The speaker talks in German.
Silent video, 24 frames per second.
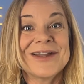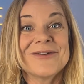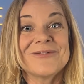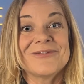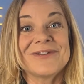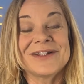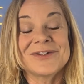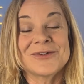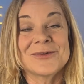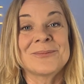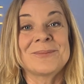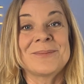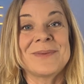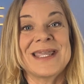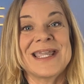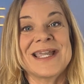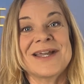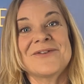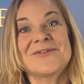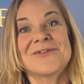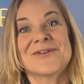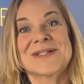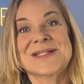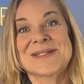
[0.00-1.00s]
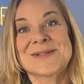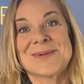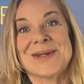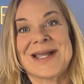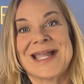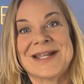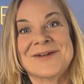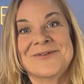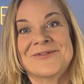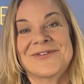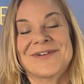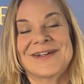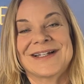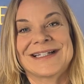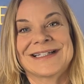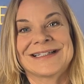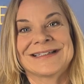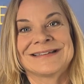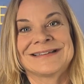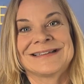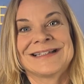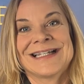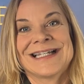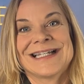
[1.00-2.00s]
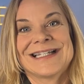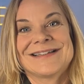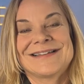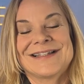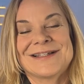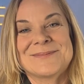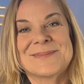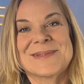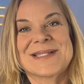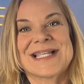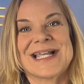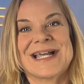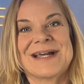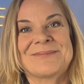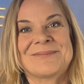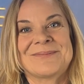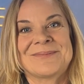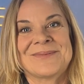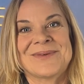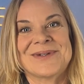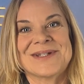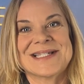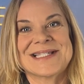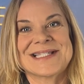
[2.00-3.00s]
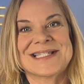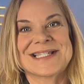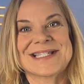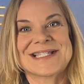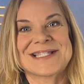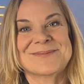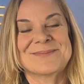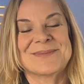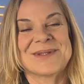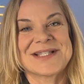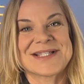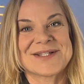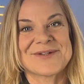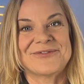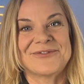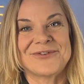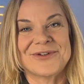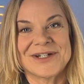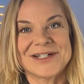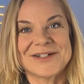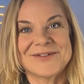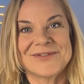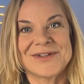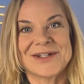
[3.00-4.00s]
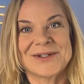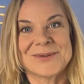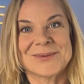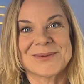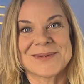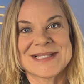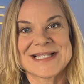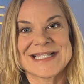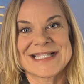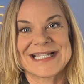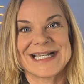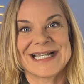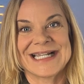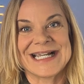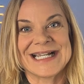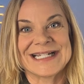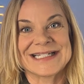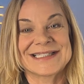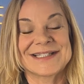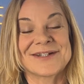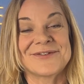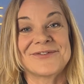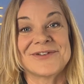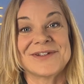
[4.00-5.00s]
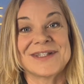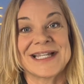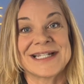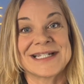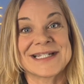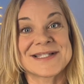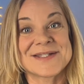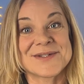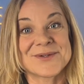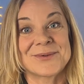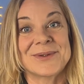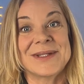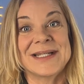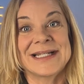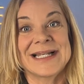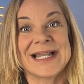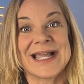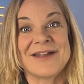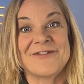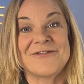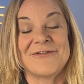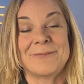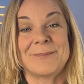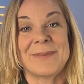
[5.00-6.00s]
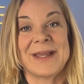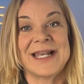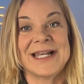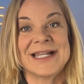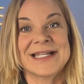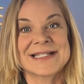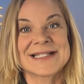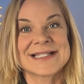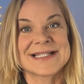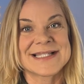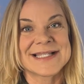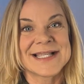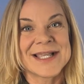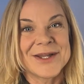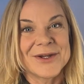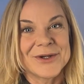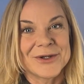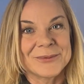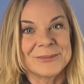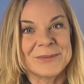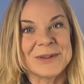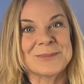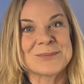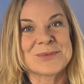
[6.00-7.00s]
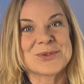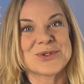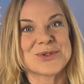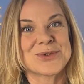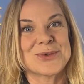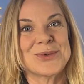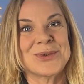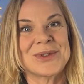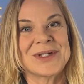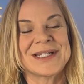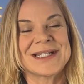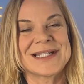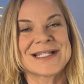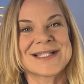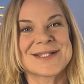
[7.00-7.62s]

Wenn du mehr von so einfachen Tipps haben möchtest mit Sofortwirkungscharakter für deine Screen Life Balance und mit einem schönen,